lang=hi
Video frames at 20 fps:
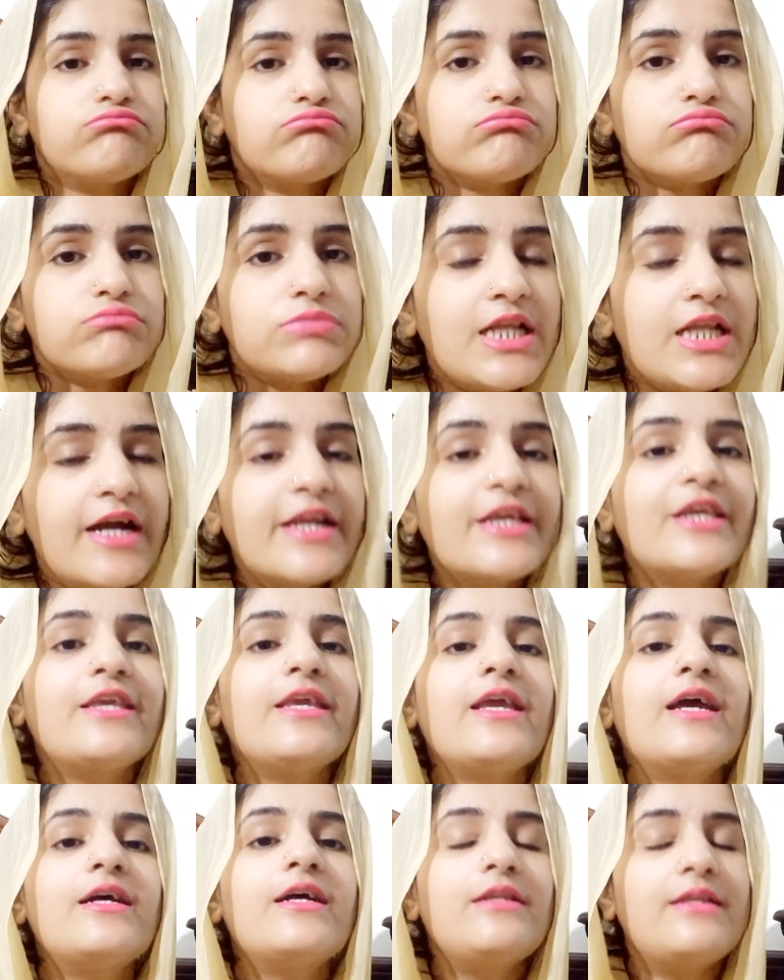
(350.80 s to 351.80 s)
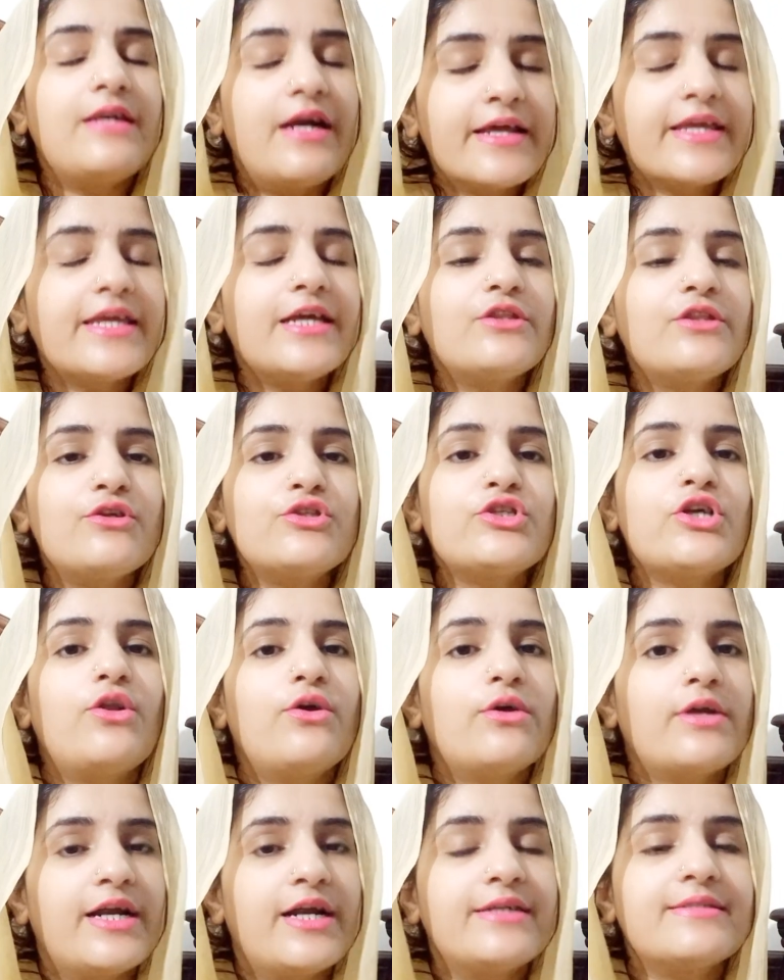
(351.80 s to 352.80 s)
लड़कियां लड़के तो
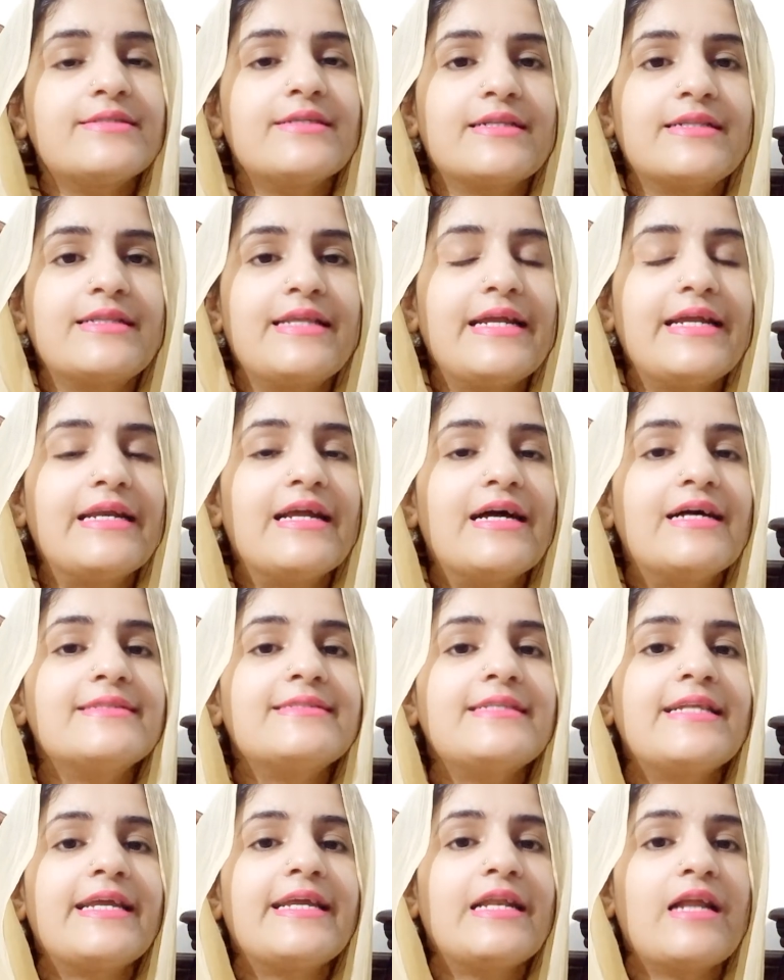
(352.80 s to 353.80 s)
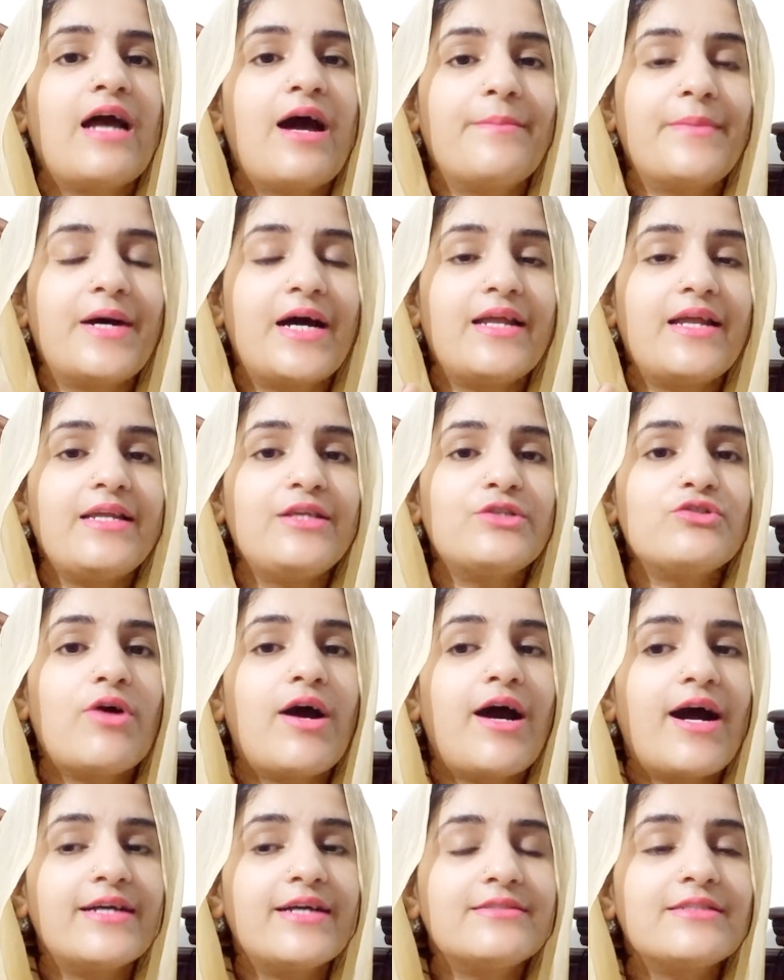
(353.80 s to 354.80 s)
चलो कर सकते हैं डांस लेकिन हमारी जो
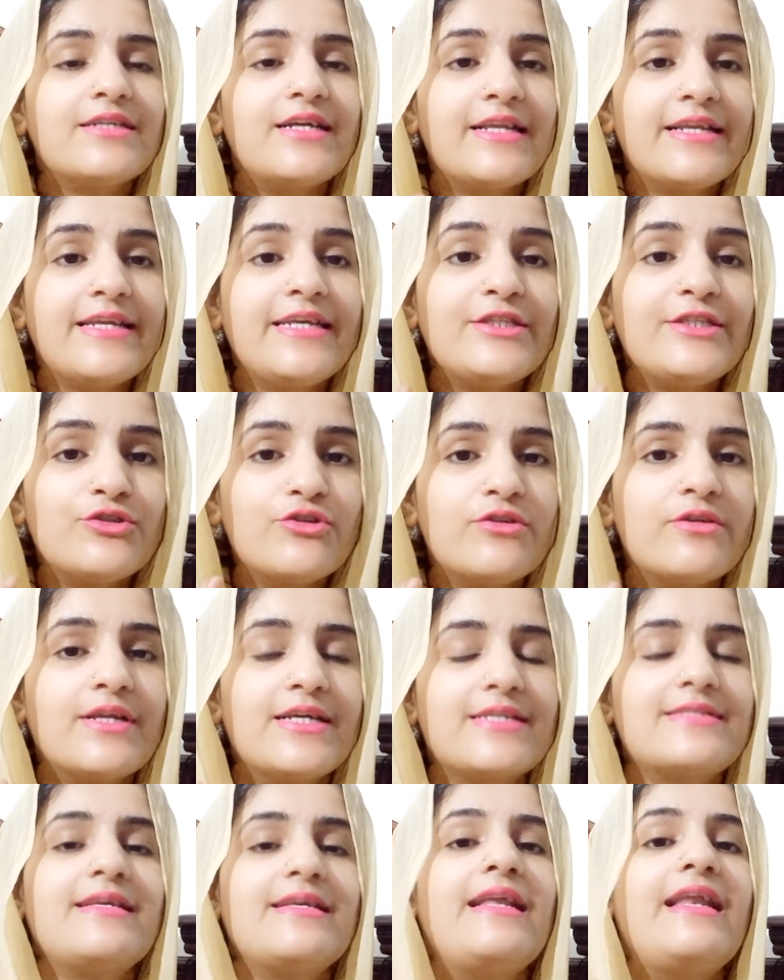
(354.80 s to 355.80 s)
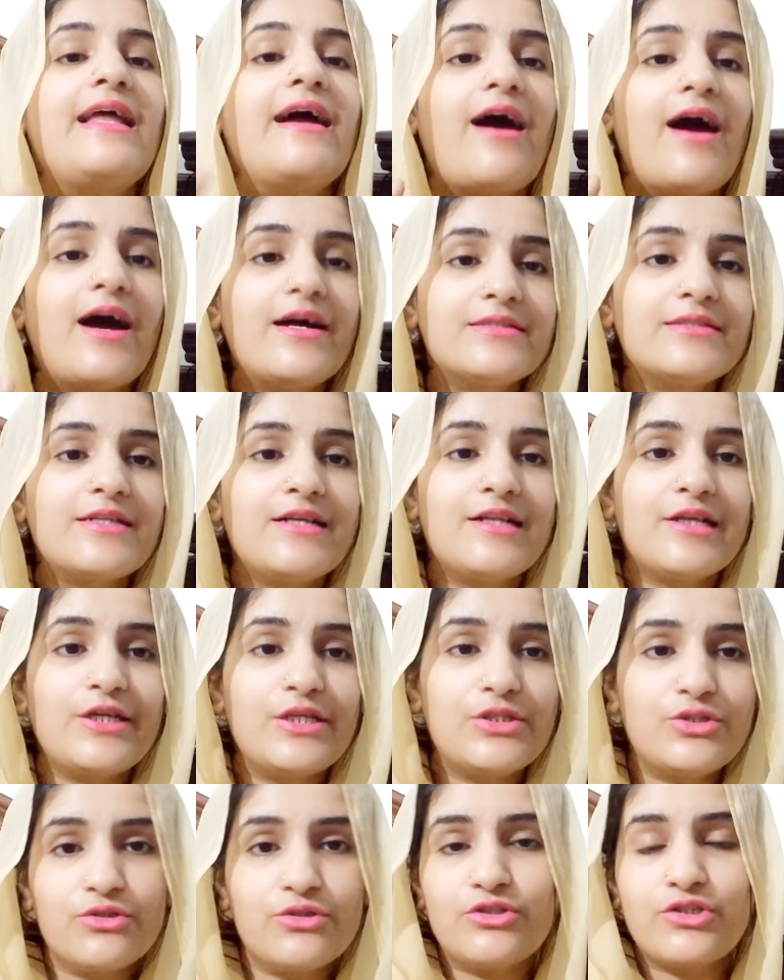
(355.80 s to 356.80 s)
आजकल की जो नस्ल है आजकल
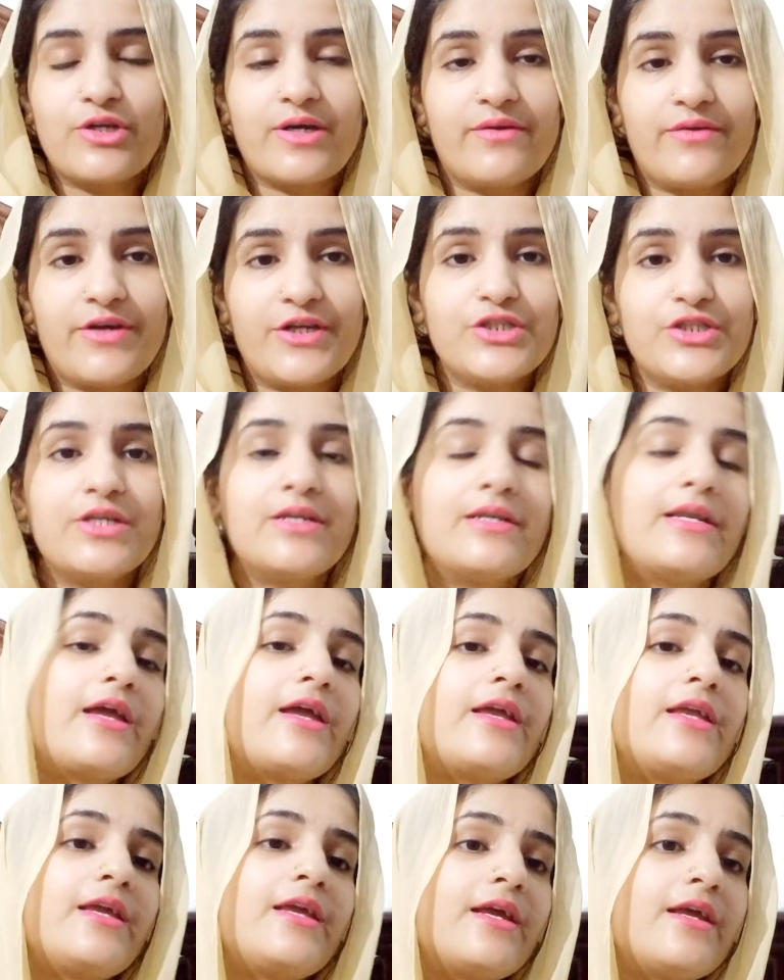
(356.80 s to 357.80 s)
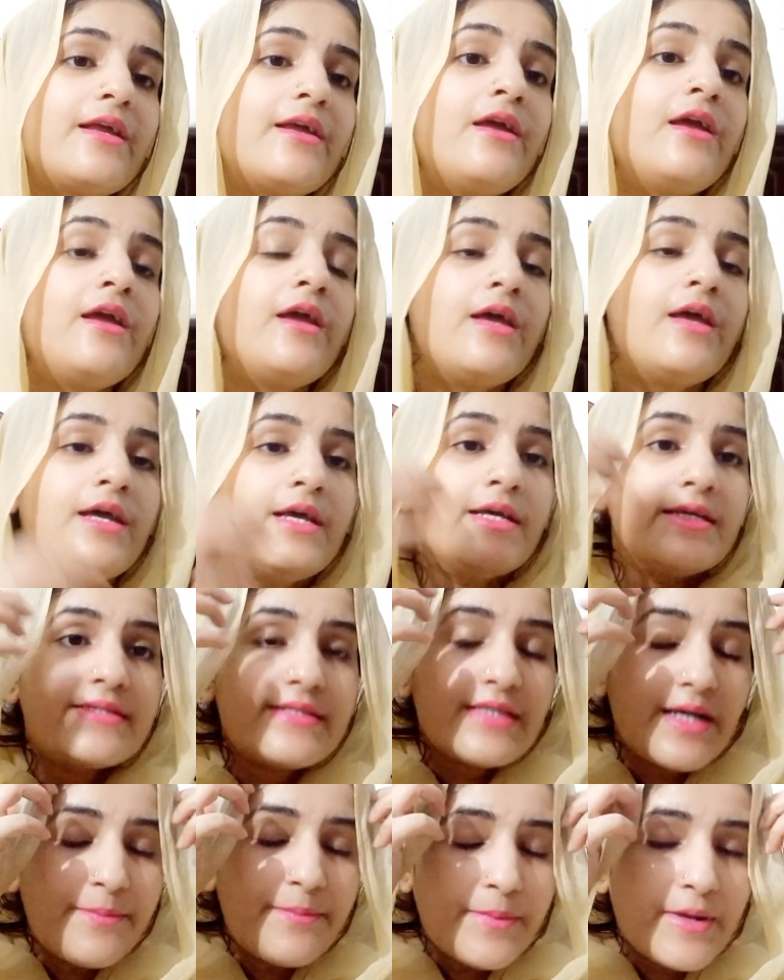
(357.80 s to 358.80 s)
की जो जनरेशन है ये
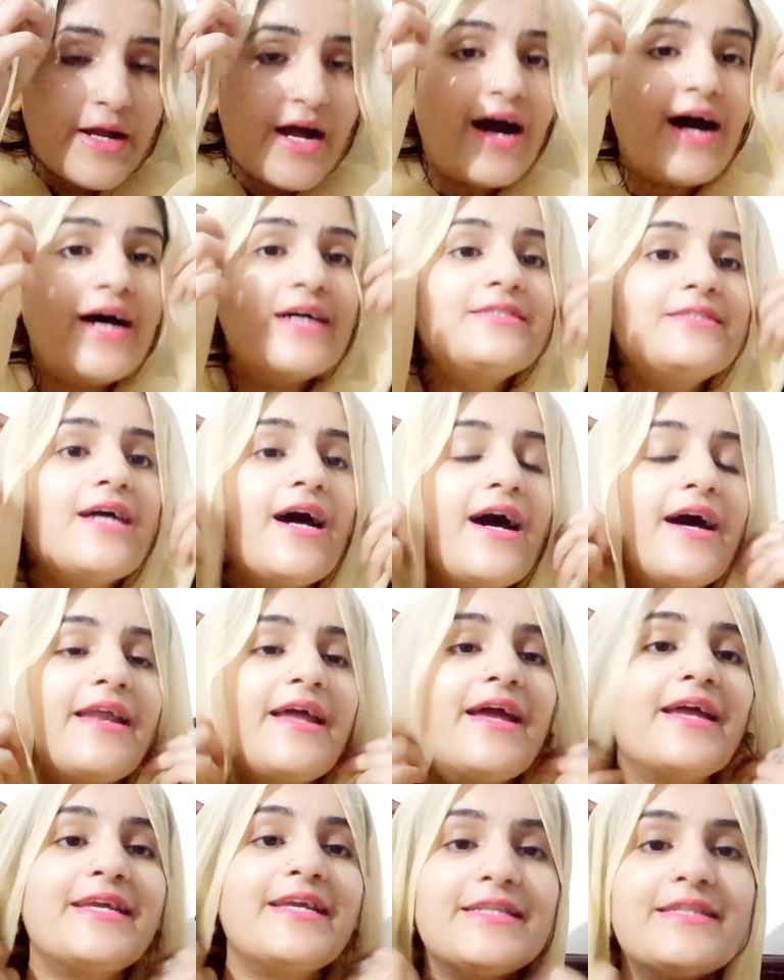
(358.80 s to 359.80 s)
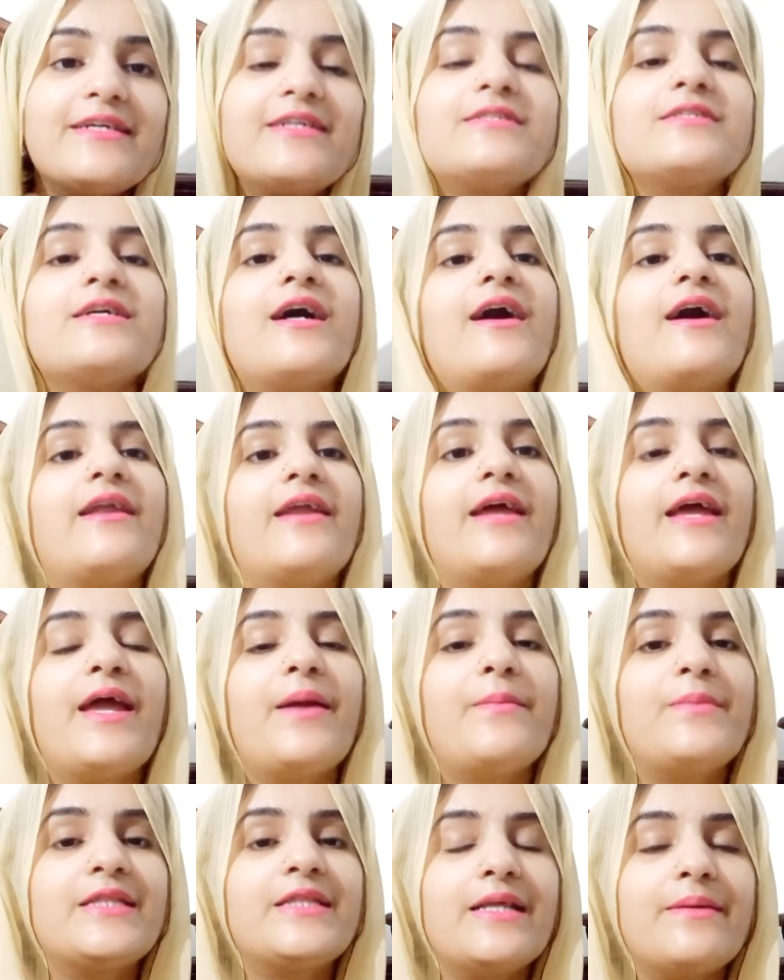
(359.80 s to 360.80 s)
सब कहाँ जा रहा है किधर जा रहा
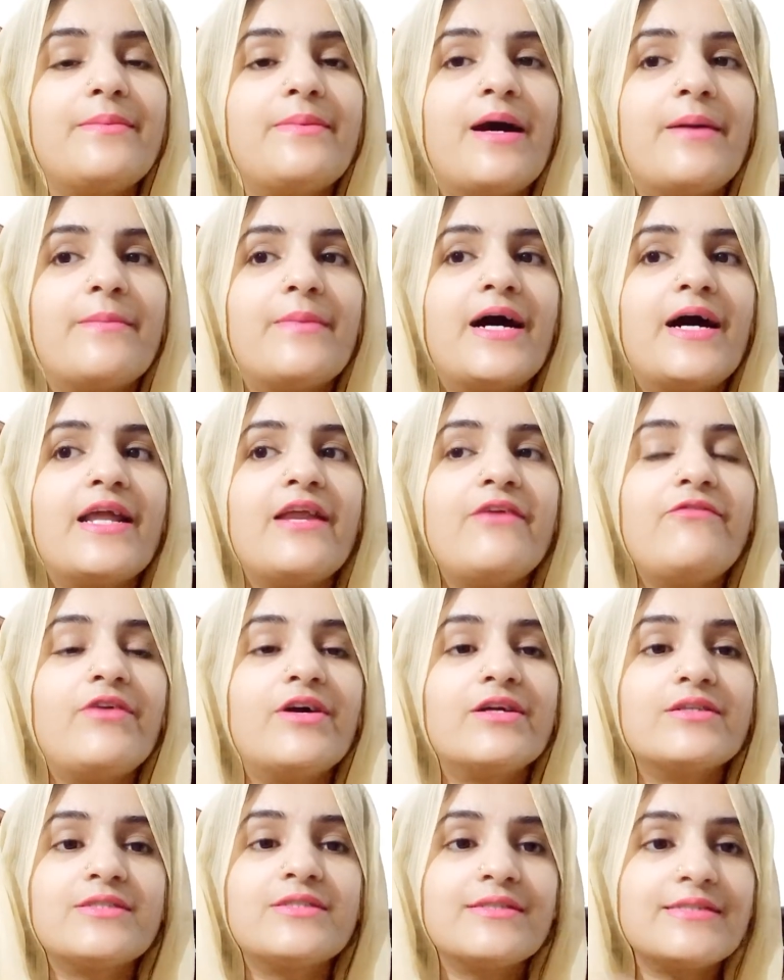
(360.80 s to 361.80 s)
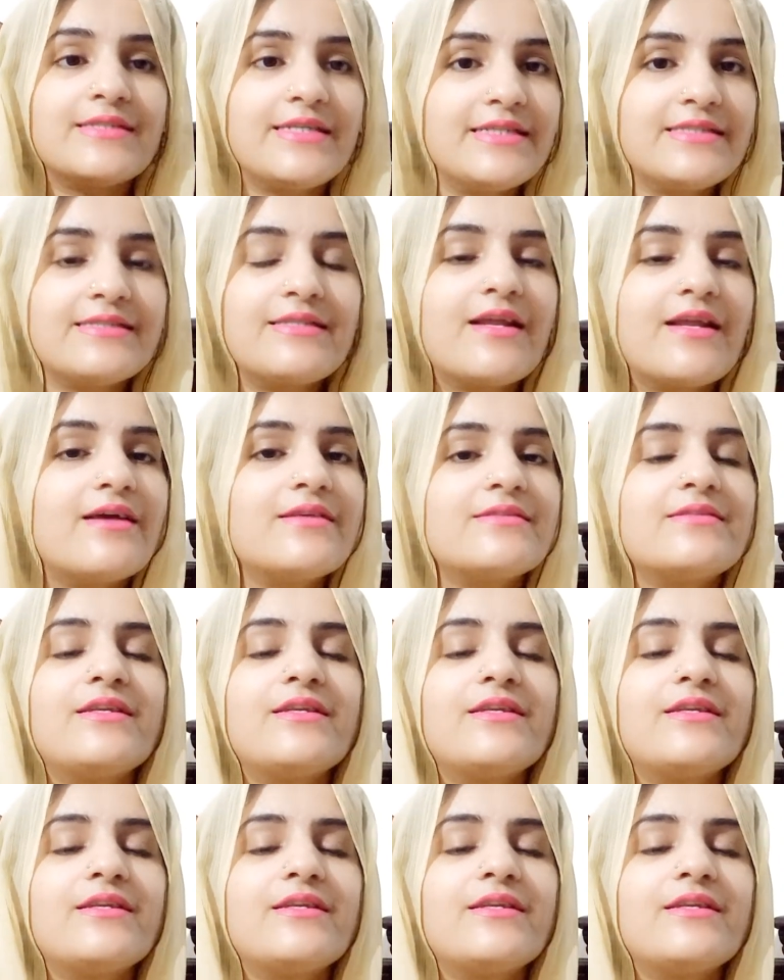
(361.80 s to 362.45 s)
है मतलब हमारे फंक्शन इस तरह से